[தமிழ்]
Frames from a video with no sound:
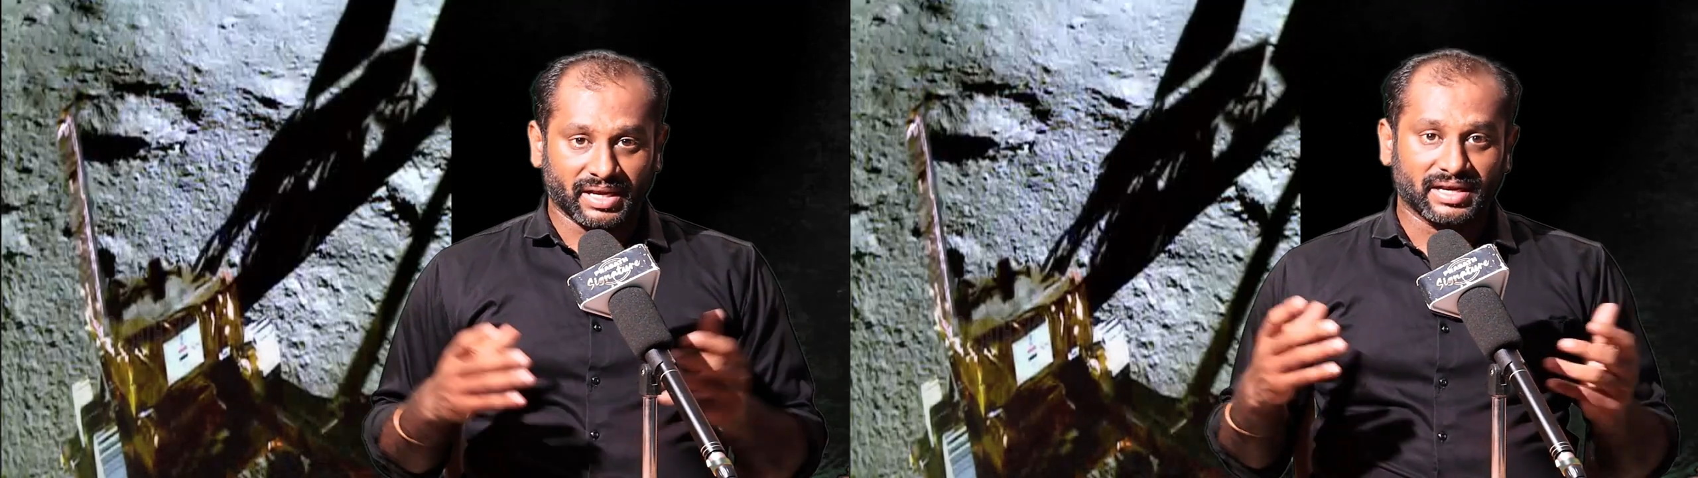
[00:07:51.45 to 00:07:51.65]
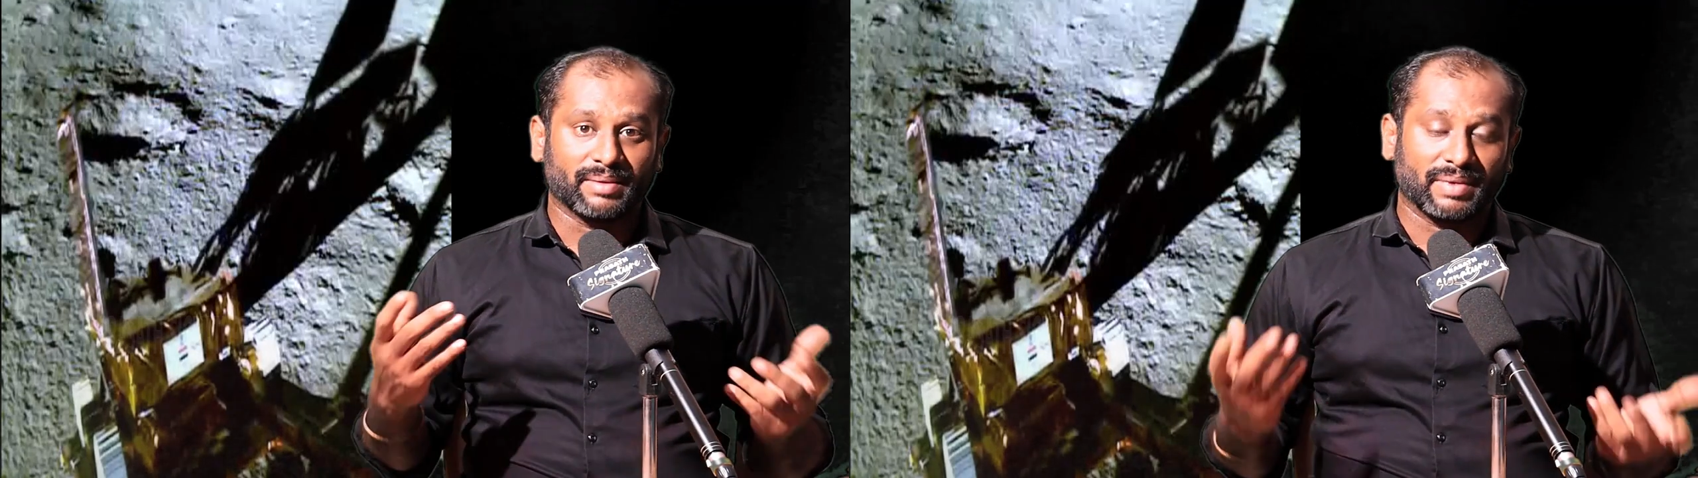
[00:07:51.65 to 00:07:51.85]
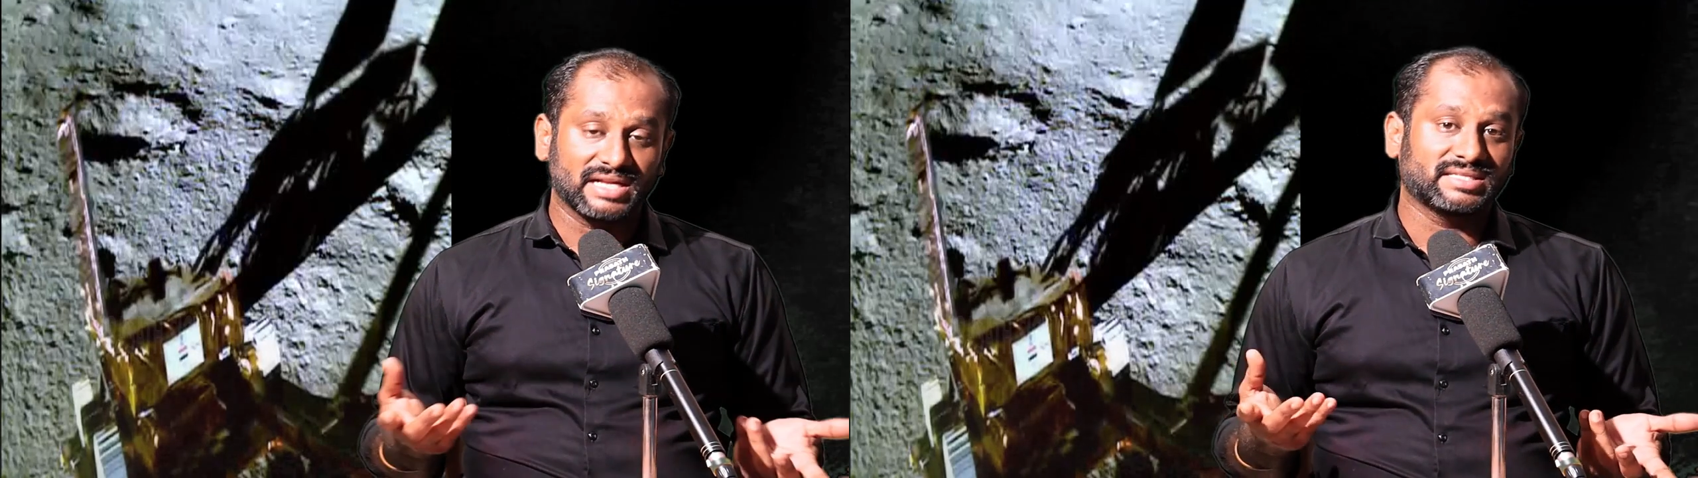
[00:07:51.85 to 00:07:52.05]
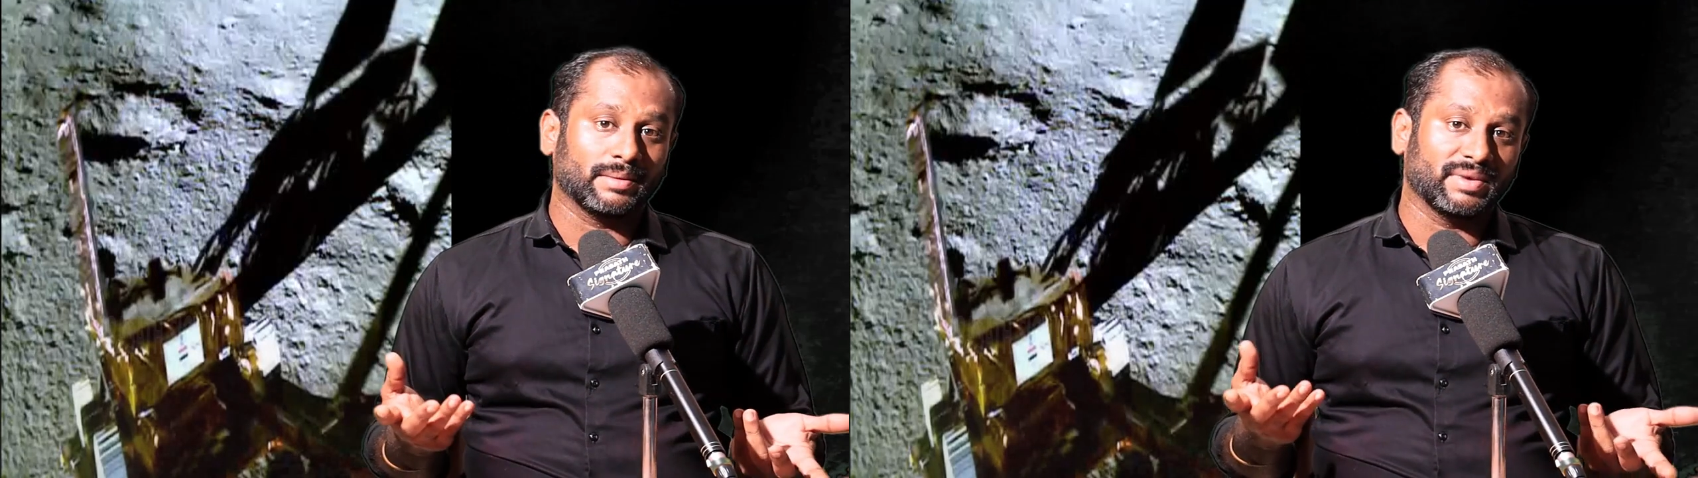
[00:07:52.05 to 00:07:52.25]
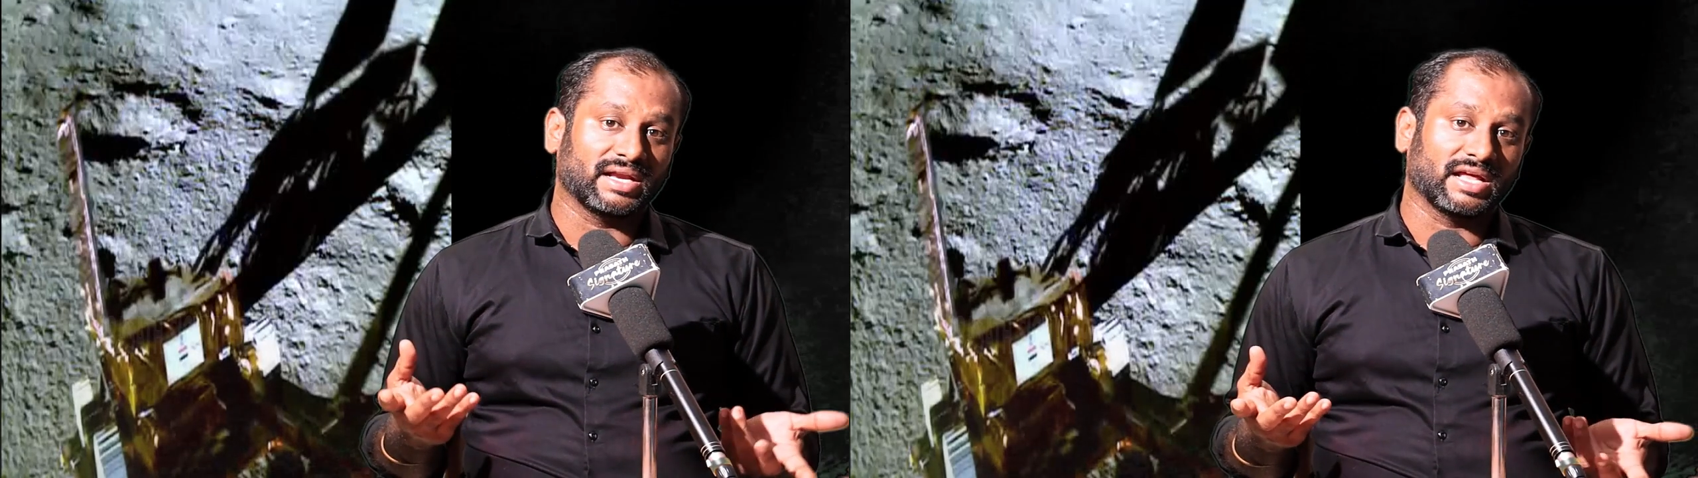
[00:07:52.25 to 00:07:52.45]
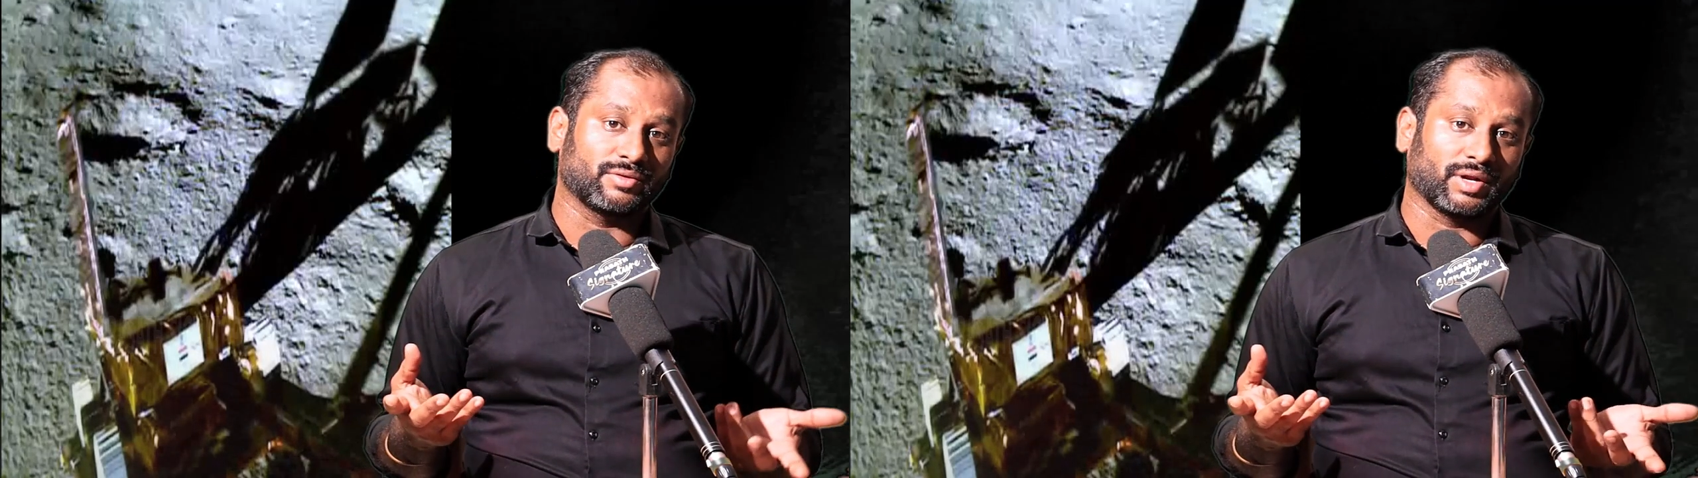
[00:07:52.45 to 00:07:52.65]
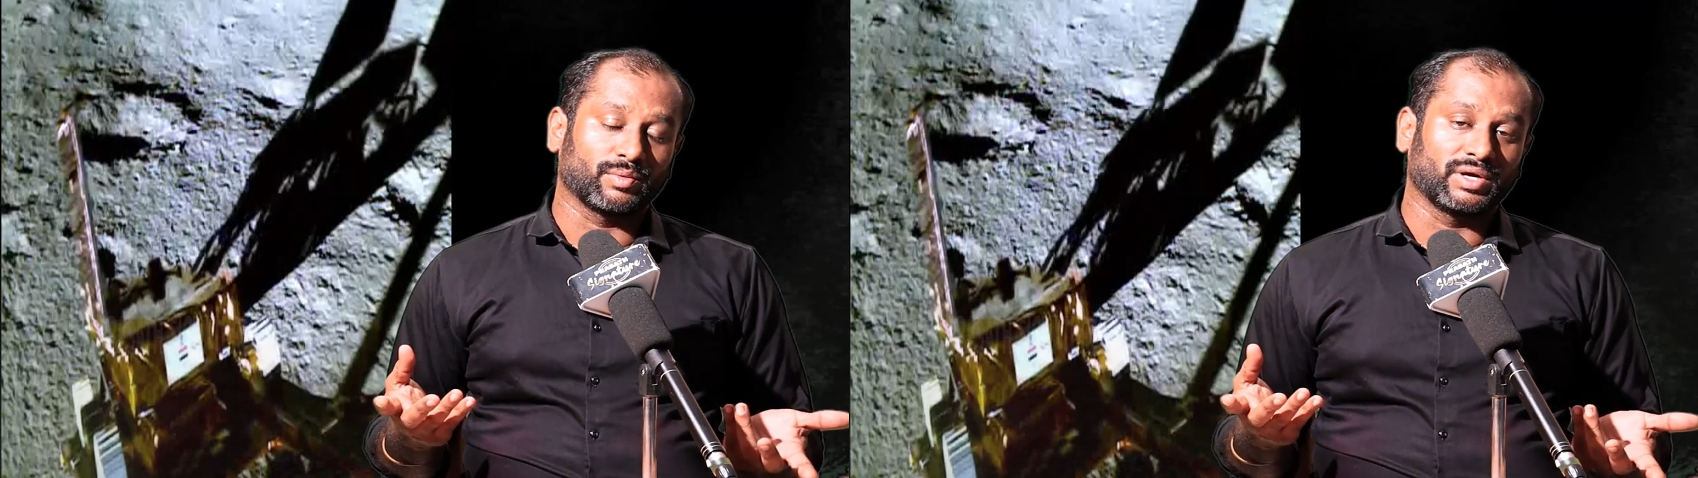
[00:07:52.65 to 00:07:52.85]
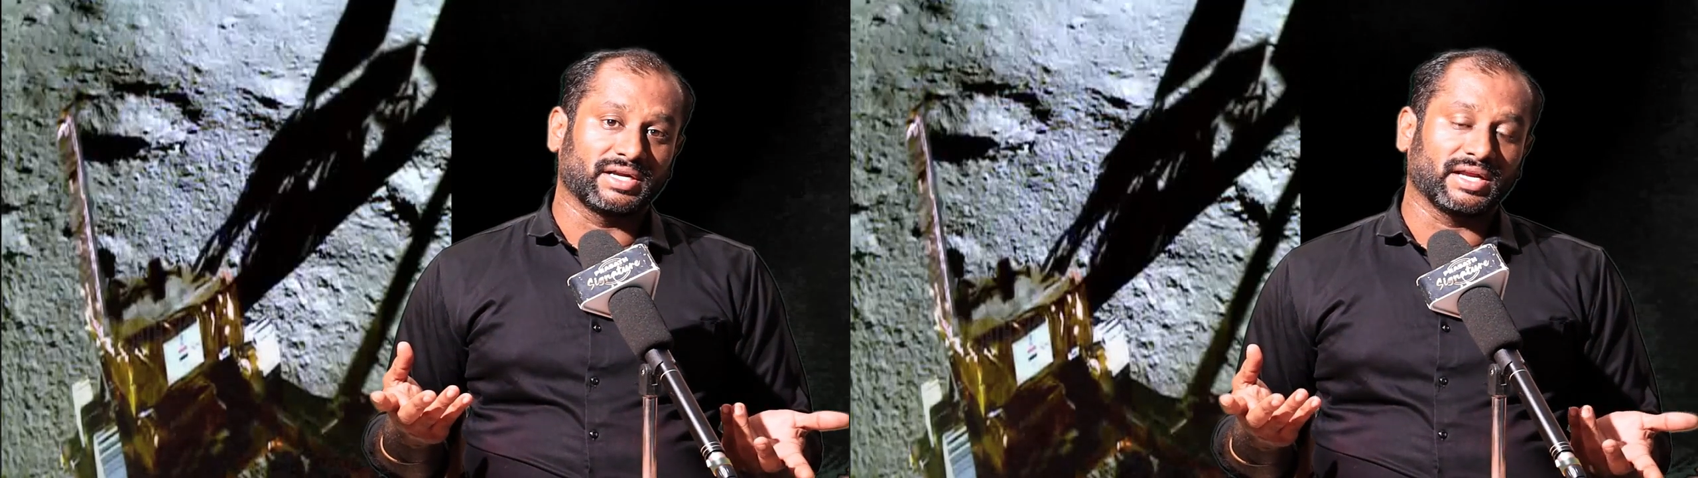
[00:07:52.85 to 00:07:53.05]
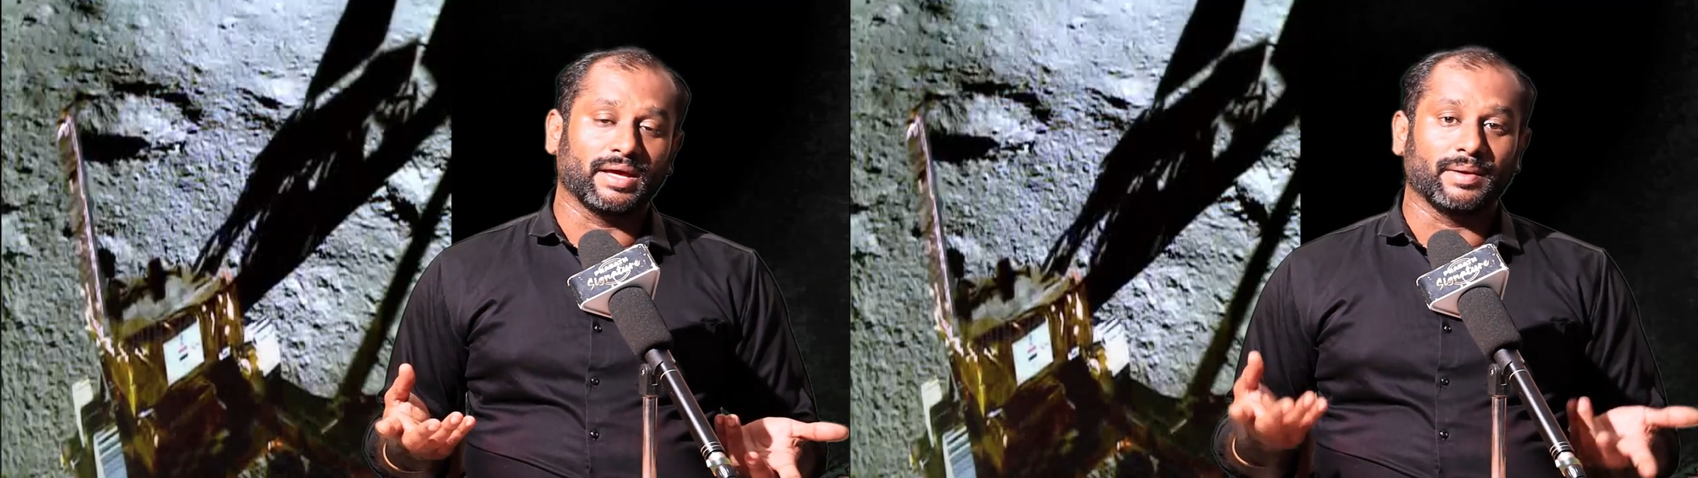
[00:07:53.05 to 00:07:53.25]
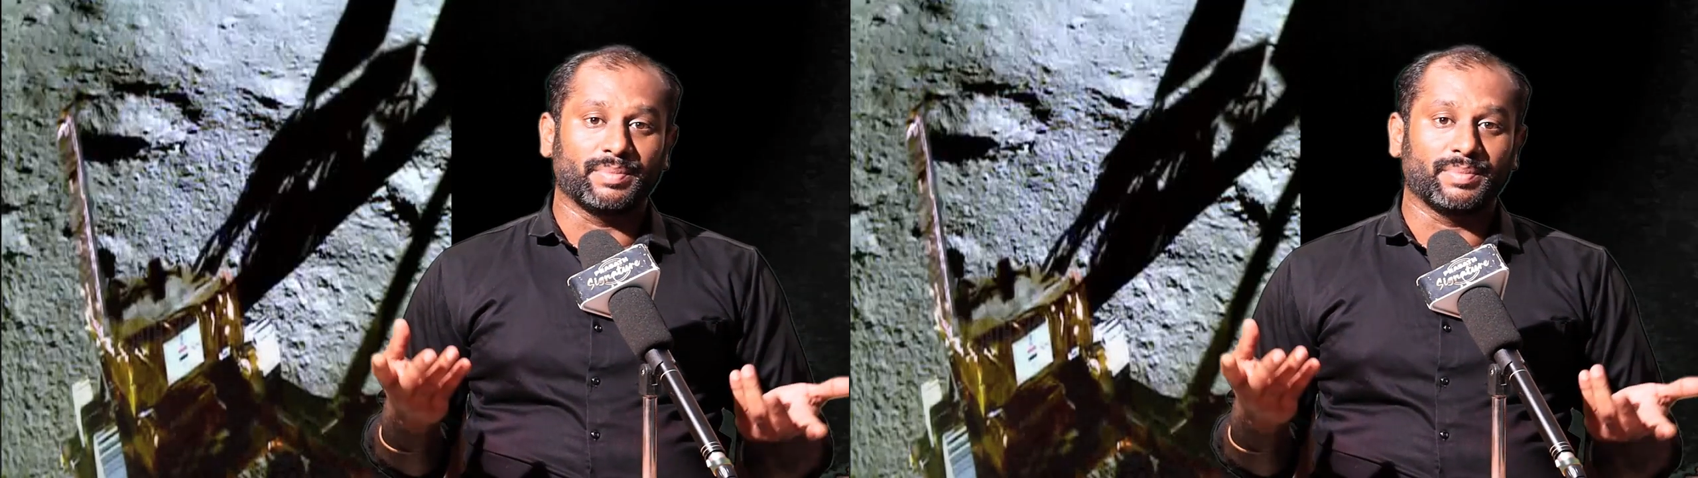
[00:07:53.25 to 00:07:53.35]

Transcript: என்ன மயில்சாமி அண்ணாதுரை உள்ளிட்ட